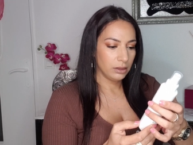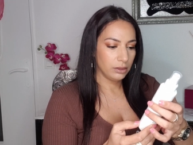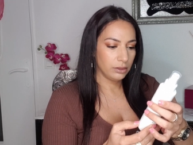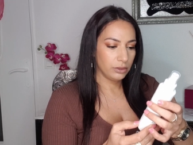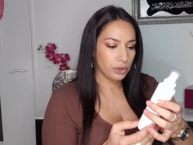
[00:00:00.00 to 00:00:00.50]

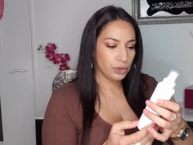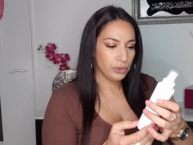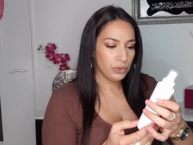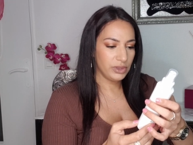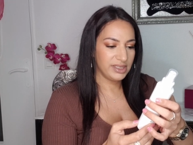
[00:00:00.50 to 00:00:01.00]
Euh, je
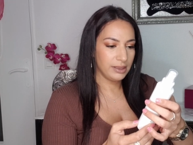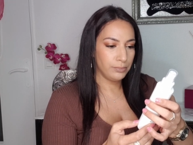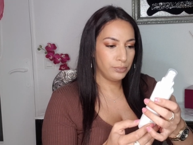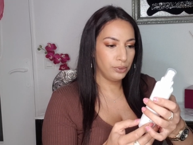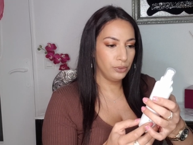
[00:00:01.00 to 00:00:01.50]
ne sais
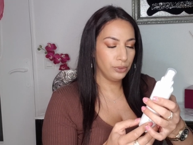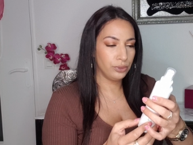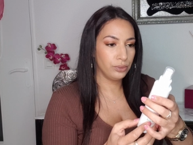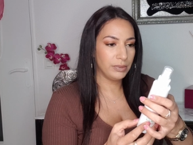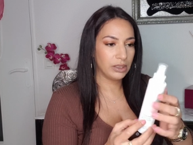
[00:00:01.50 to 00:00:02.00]

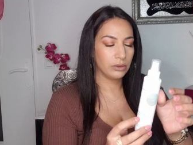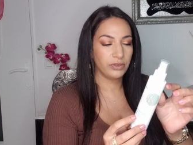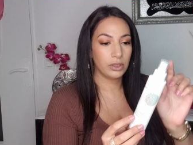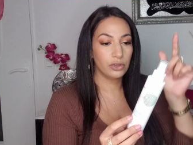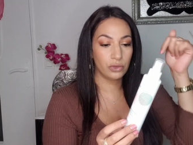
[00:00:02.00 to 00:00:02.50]
plus, mais euh,
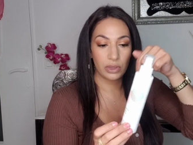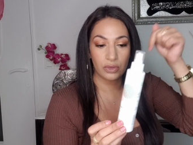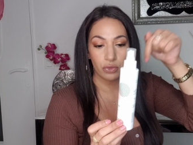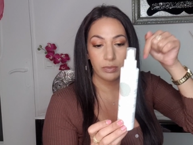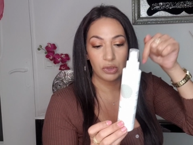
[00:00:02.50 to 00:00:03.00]
enfin, de toute
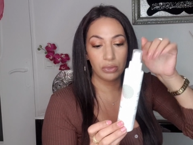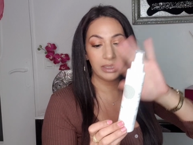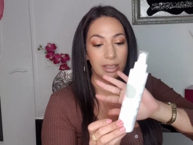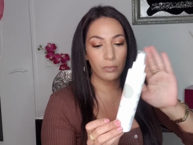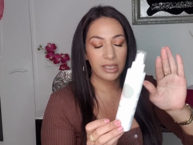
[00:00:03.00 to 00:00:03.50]
façon, je vous mets tous les
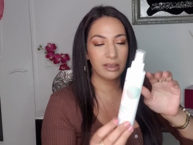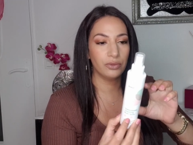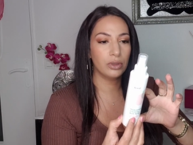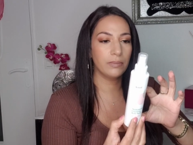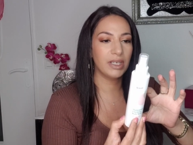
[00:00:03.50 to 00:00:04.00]
liens en barre
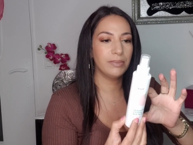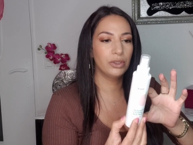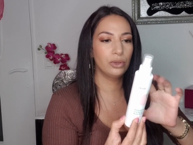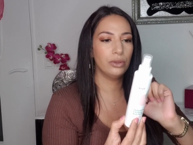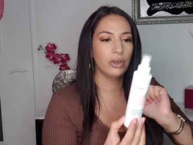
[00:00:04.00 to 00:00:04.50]
d'infos comme
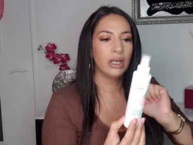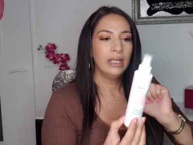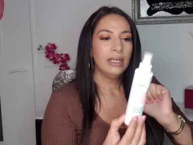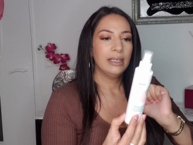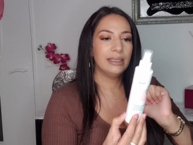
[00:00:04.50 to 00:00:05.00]
d'habitude.
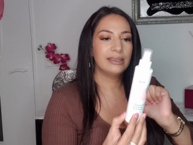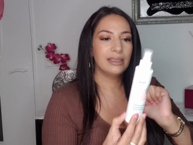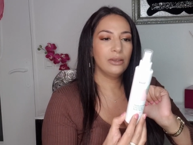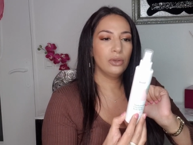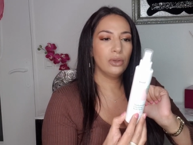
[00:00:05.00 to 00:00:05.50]
Et
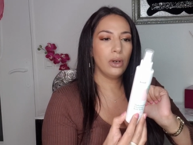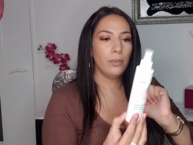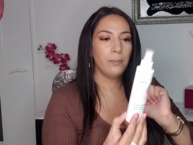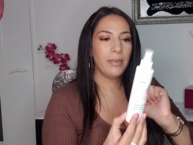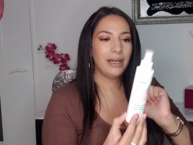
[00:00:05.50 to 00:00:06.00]
c'est le euh,
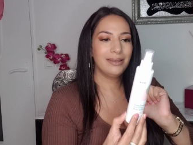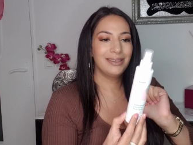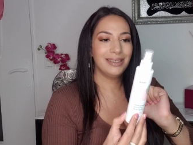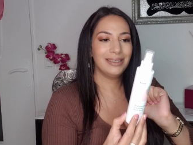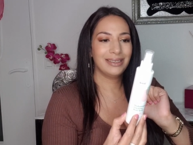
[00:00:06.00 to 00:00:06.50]

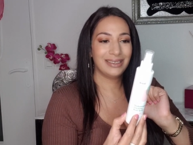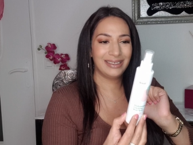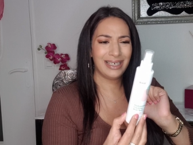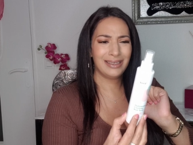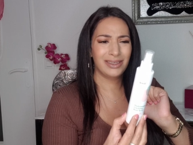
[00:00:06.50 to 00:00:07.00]

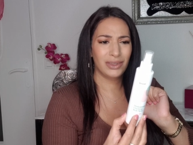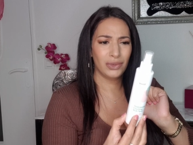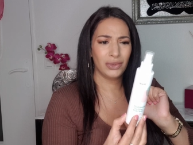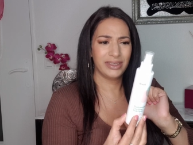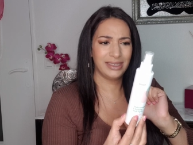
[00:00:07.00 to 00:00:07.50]

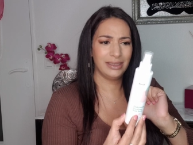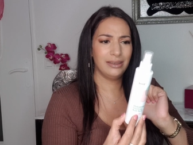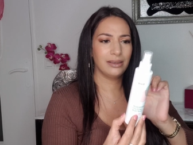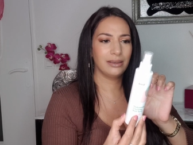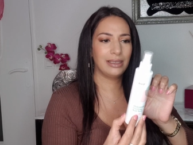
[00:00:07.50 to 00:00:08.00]

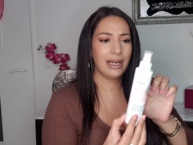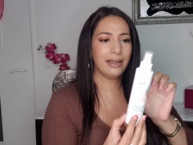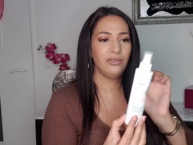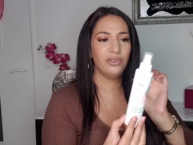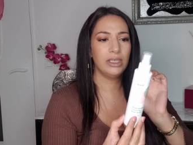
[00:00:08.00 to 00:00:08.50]
Madecassocide
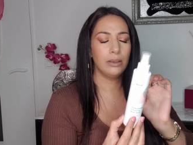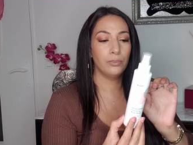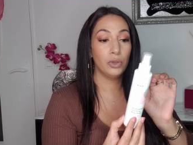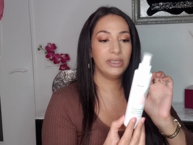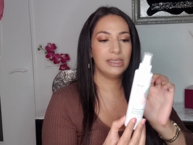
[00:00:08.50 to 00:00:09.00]
Clarifying
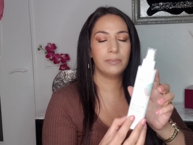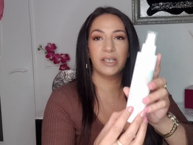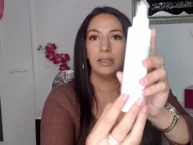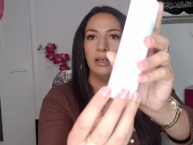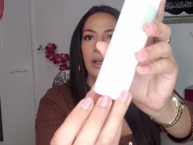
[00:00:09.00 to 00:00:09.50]
Body
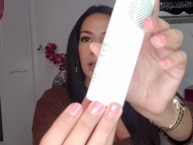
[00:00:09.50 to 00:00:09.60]
Spray.